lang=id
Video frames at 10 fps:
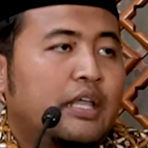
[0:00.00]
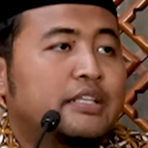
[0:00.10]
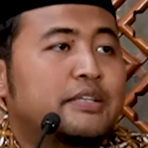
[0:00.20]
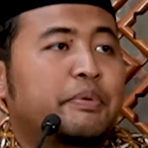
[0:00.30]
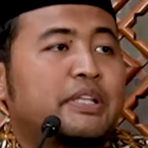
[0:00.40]
ini
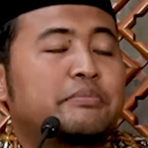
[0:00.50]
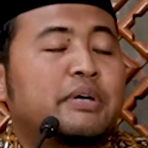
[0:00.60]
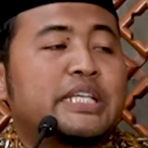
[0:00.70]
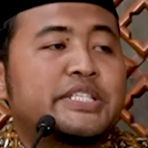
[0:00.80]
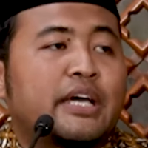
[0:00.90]
seperti
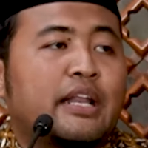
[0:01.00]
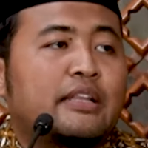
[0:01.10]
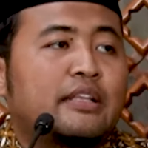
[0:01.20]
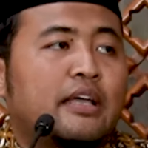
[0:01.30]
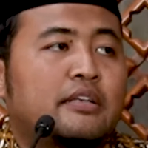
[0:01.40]

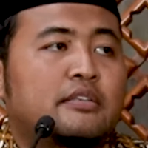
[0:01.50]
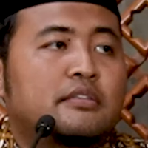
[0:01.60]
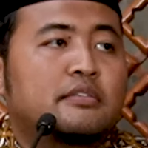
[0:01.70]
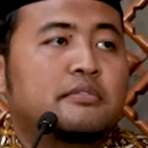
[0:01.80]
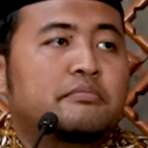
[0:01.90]
mengisyaratkan
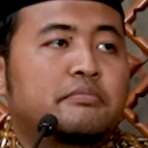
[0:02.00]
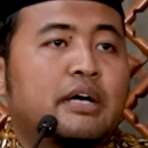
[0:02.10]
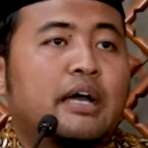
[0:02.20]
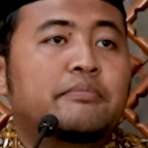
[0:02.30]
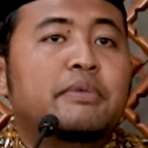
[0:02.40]

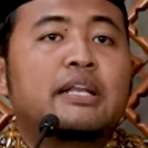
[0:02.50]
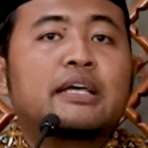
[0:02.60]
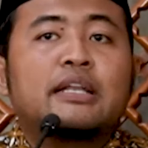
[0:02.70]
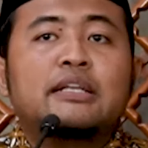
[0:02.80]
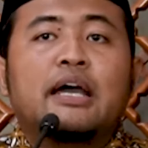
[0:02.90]

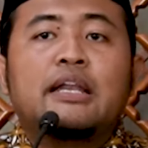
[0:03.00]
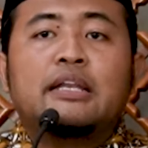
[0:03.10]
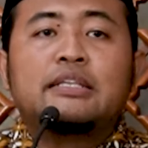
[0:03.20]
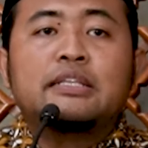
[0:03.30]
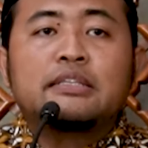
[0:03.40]
menggambarkan
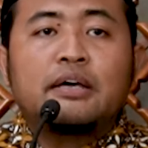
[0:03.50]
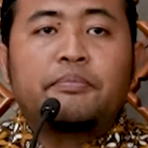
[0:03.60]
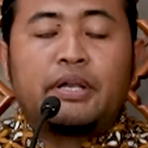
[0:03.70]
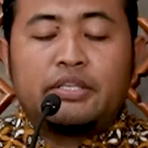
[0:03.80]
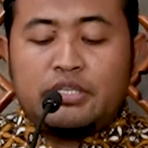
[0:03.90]
keadaan kita
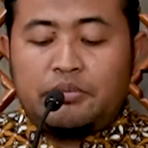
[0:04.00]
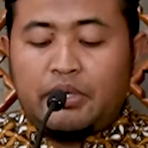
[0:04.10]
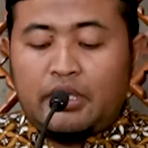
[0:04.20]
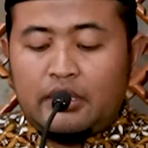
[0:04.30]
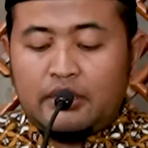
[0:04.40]
para
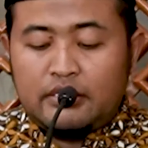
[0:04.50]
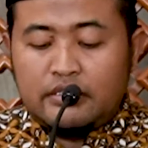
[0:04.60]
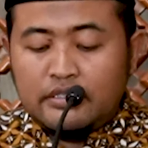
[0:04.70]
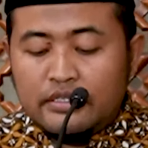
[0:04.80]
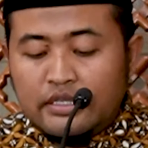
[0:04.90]
jamaah
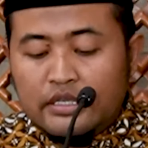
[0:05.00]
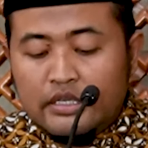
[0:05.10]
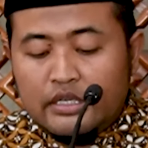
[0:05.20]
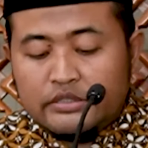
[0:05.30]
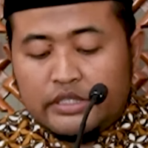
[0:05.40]

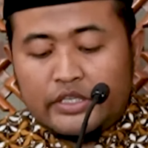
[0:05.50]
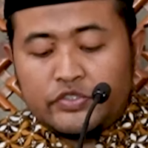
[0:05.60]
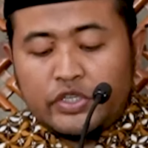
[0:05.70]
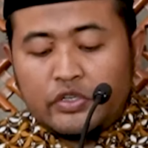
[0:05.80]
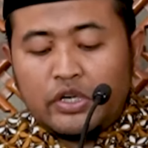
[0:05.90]

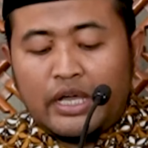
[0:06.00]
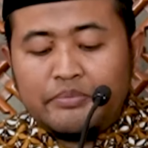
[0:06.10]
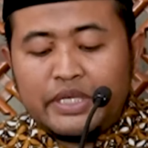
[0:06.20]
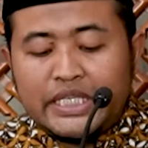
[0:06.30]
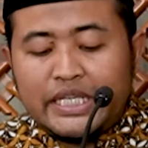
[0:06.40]
sayyirul
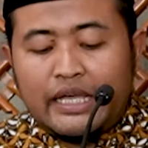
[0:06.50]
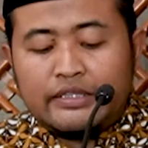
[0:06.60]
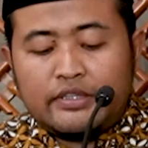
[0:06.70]
amr ila